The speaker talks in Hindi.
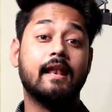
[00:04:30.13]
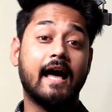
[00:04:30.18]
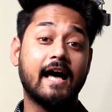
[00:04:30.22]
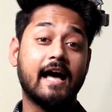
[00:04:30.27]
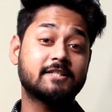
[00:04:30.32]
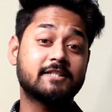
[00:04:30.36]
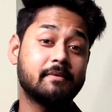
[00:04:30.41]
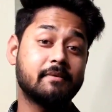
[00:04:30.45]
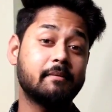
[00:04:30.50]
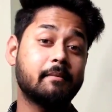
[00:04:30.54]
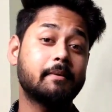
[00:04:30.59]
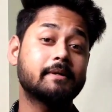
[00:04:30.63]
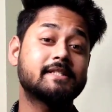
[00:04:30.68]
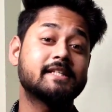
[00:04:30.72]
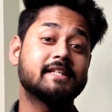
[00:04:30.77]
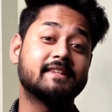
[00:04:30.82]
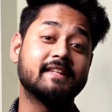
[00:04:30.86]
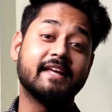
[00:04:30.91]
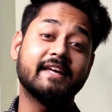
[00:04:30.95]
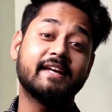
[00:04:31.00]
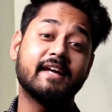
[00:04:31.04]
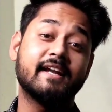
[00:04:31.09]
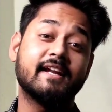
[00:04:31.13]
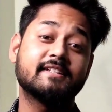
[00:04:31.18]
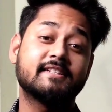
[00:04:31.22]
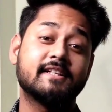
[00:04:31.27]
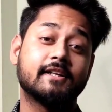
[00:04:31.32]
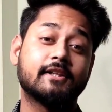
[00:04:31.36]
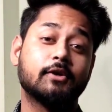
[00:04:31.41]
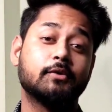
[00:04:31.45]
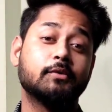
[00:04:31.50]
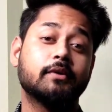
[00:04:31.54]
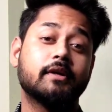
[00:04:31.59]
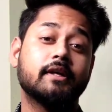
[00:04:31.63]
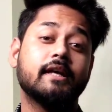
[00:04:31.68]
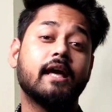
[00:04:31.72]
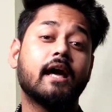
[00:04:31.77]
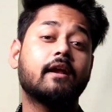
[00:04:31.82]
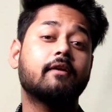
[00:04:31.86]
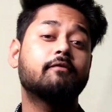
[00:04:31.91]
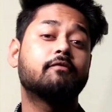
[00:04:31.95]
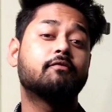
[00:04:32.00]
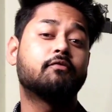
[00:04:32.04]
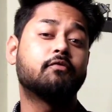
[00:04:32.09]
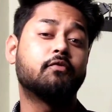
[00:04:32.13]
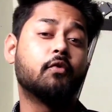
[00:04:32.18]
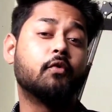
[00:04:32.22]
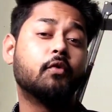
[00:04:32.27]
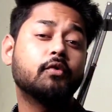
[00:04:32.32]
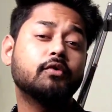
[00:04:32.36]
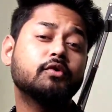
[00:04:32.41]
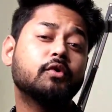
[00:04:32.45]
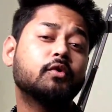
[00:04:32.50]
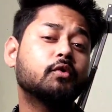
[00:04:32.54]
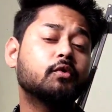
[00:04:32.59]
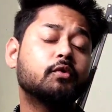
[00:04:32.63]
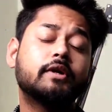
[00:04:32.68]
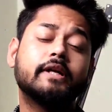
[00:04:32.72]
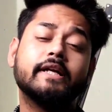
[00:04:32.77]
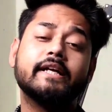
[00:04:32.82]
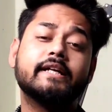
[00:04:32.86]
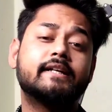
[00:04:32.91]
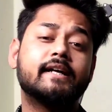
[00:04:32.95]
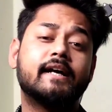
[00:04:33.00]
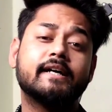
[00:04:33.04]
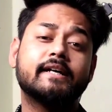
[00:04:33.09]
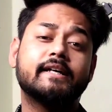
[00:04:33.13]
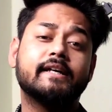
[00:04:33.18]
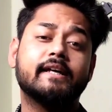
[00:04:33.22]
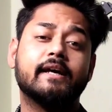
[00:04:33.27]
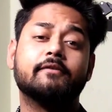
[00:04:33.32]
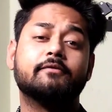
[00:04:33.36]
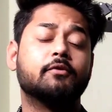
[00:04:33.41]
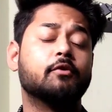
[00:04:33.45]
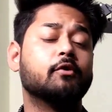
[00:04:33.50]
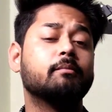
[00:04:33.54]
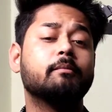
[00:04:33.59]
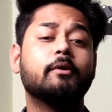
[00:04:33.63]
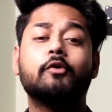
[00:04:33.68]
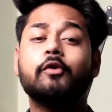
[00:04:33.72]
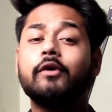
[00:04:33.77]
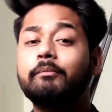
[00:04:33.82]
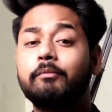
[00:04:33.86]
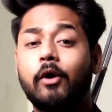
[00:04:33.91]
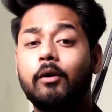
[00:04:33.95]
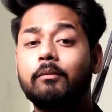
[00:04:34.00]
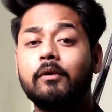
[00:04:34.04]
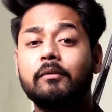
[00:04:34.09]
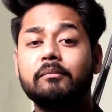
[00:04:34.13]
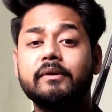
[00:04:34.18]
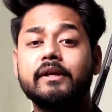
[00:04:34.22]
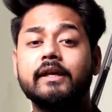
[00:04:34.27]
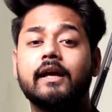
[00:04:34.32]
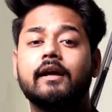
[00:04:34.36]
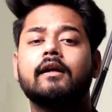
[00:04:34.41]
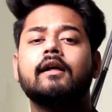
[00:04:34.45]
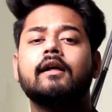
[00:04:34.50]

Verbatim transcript: लास्ट में मैं बस इतना ही कहना चाहता हूँ कि यार फोन दोनों ठीक ठाक ही हैं फोन में कोई प्रॉब्लम नहीं